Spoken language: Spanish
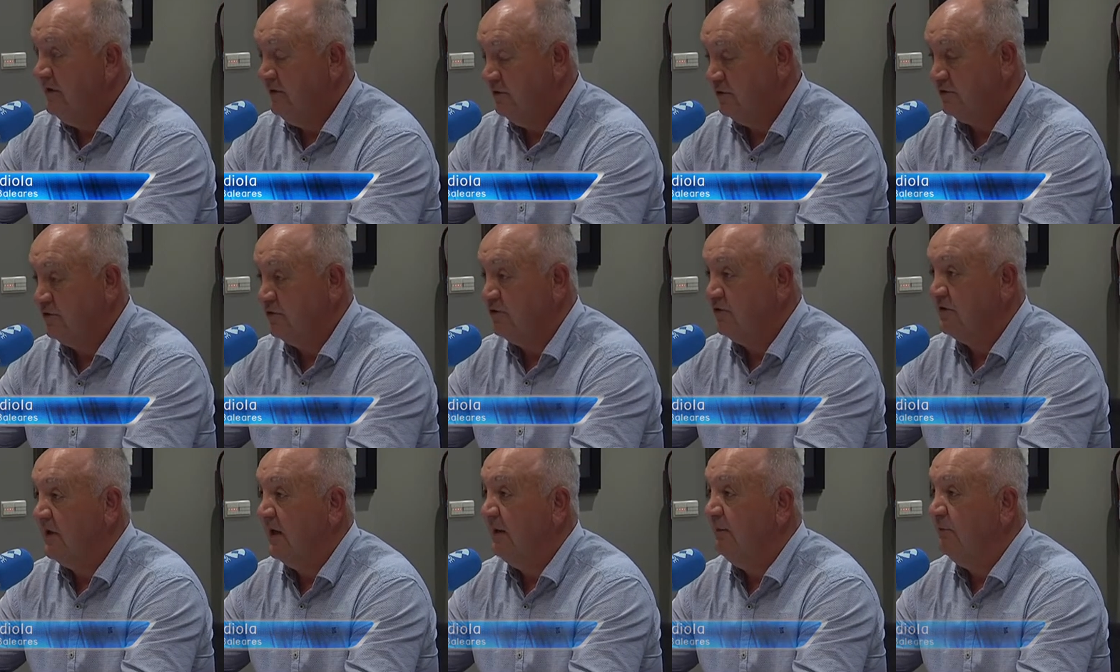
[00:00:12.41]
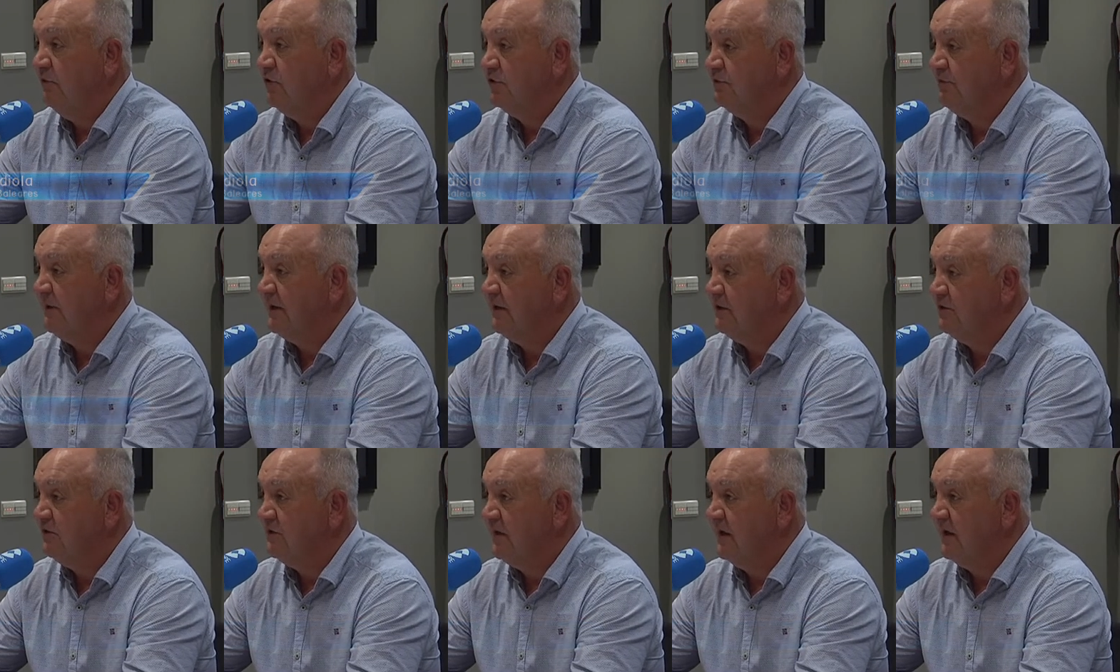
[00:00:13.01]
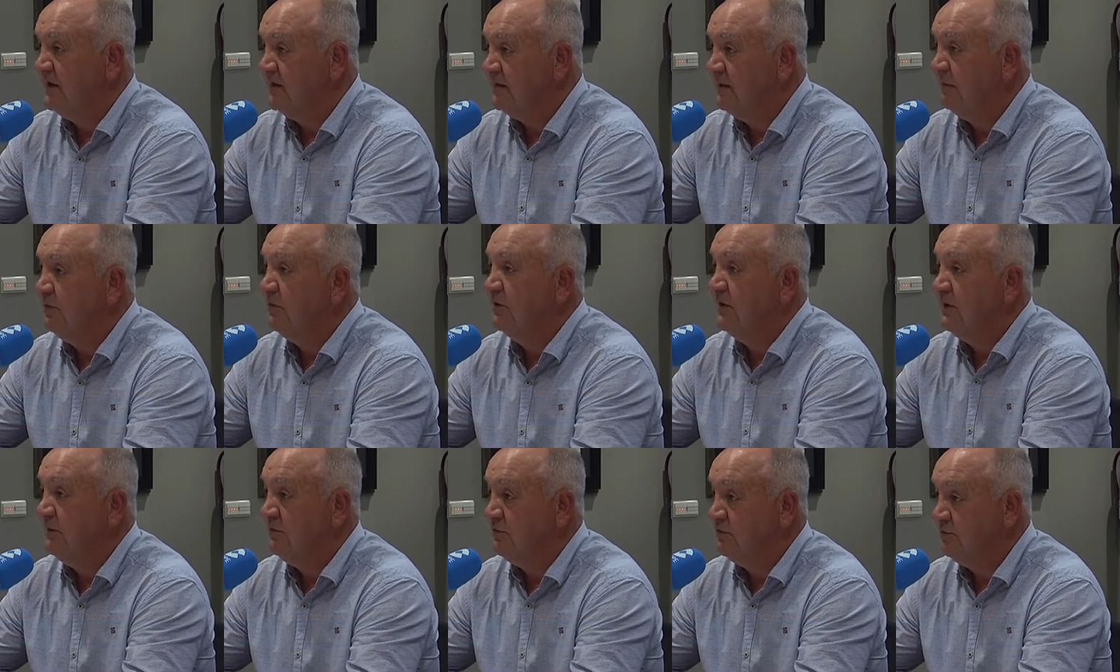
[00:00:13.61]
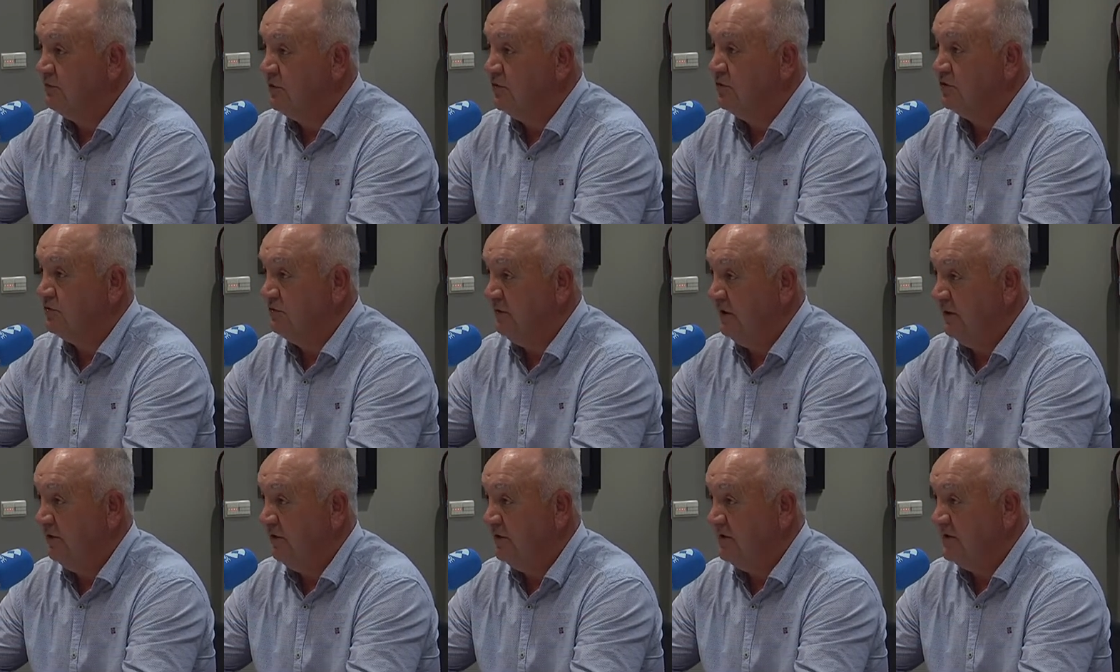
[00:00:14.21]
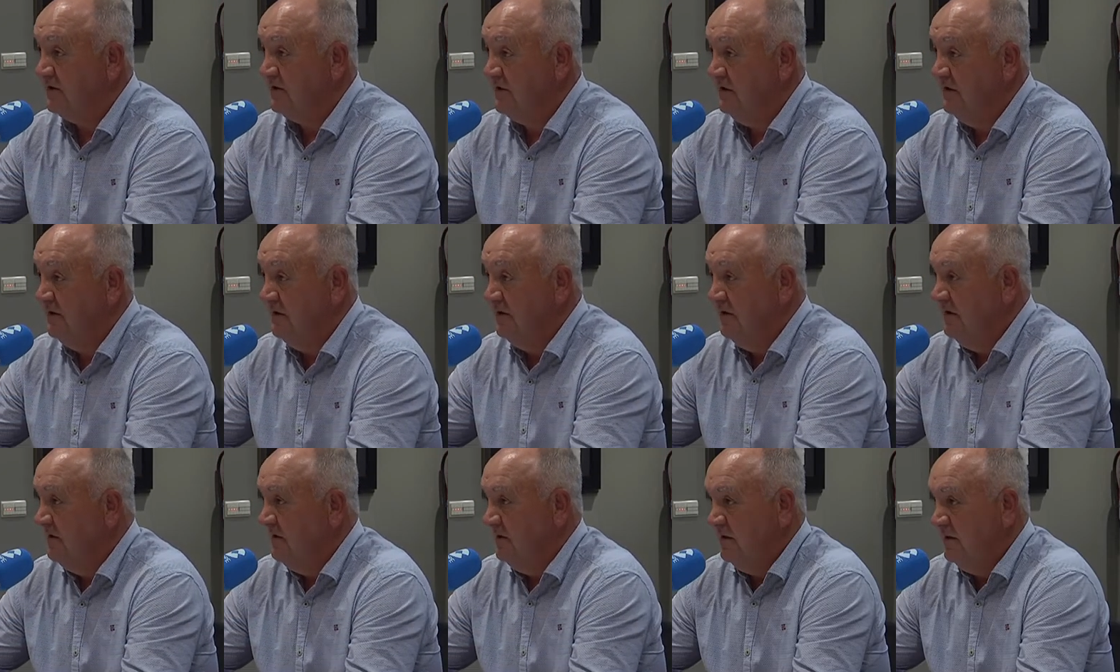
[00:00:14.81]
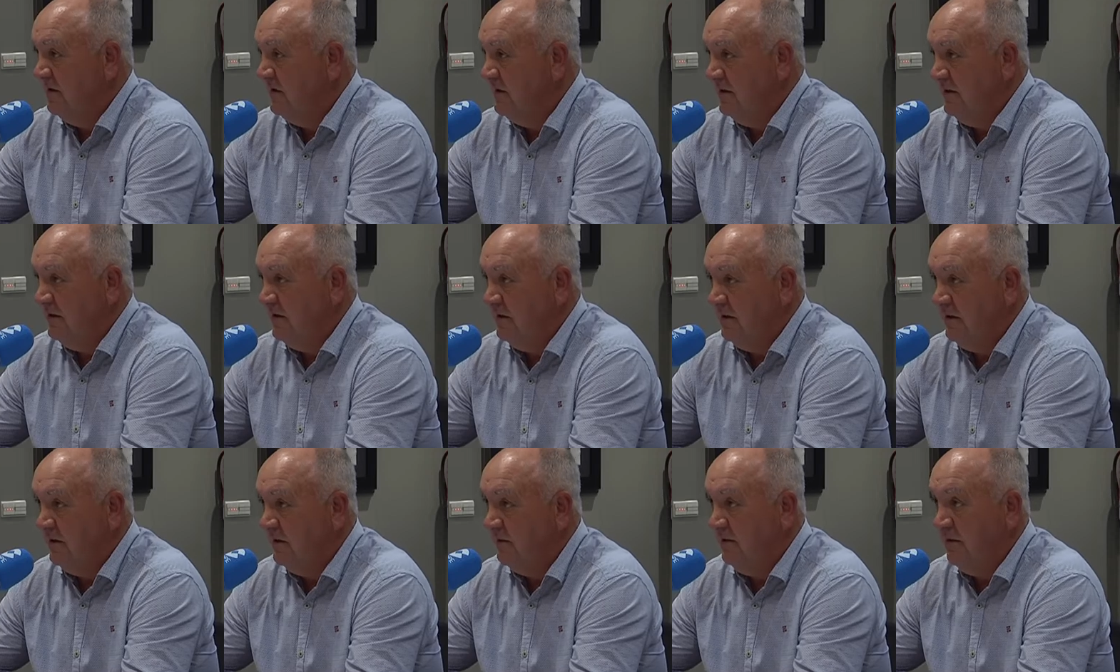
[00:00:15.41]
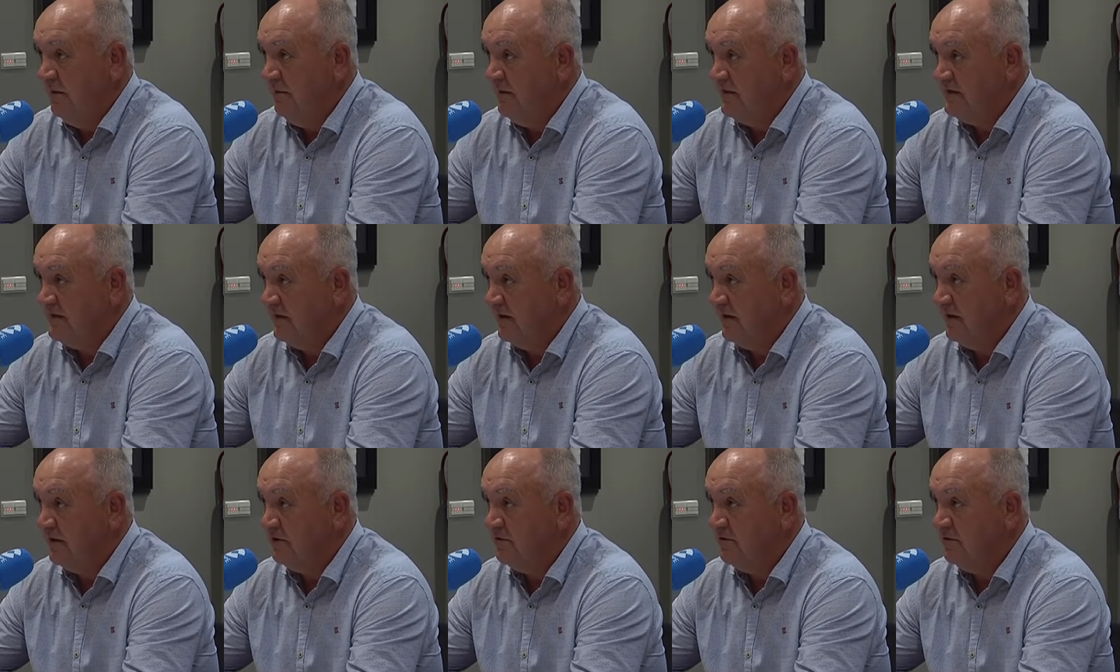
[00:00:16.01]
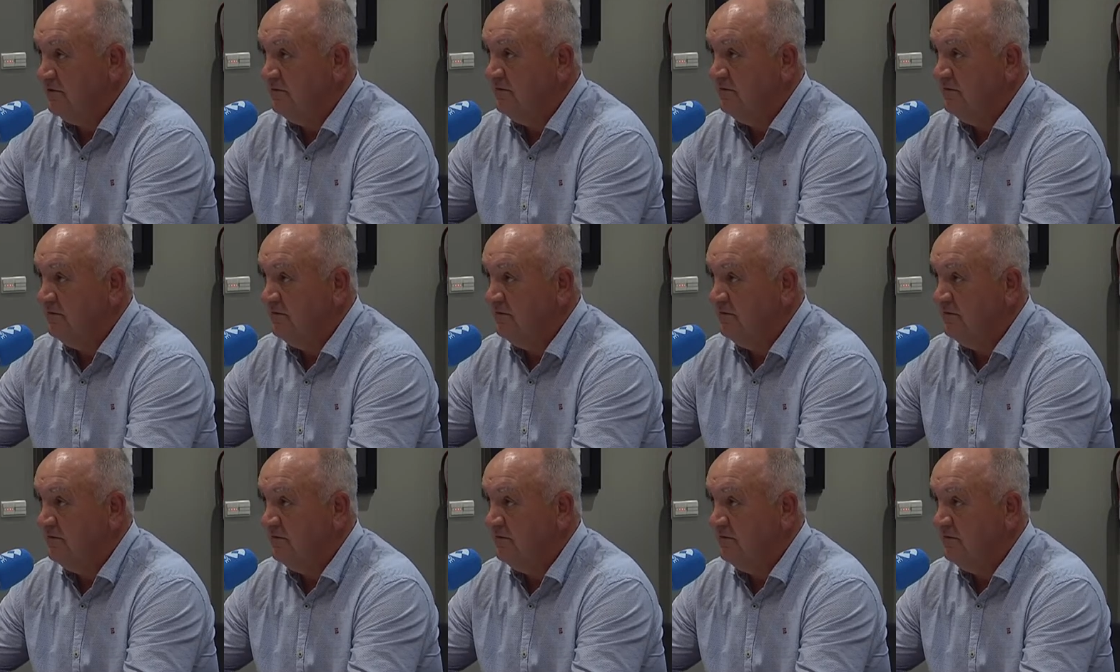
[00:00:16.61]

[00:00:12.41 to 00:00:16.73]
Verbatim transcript: Nosotros ganamos los partidos en casa porque tenemos buenos jugadores. Eh, y no hay más secreto.